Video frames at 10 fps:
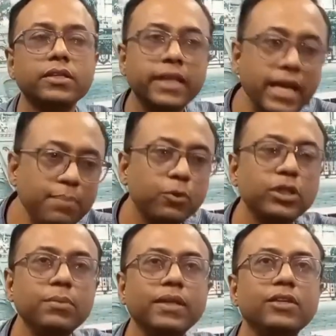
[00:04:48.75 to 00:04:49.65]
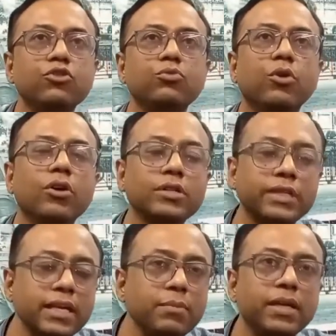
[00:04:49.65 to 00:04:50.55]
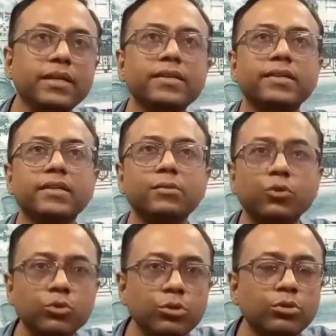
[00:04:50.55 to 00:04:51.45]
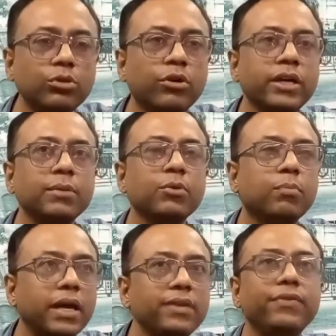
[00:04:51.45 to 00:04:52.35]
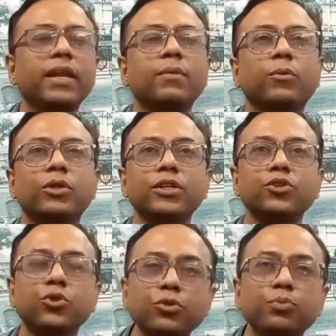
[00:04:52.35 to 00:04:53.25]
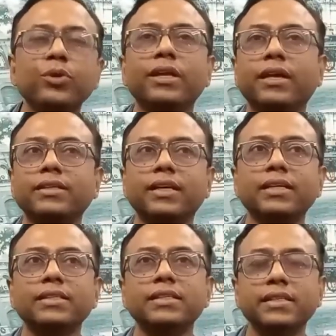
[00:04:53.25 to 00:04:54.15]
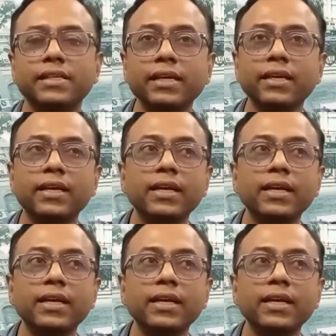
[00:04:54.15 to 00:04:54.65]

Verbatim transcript: সেই প্রতিবাদী যুবক সেই মেয়েটির সাথে বন্ধুত্ব করে এবং বাড়ি ফেরার পথে সোদপুরের কাছাকাছি গিয়ে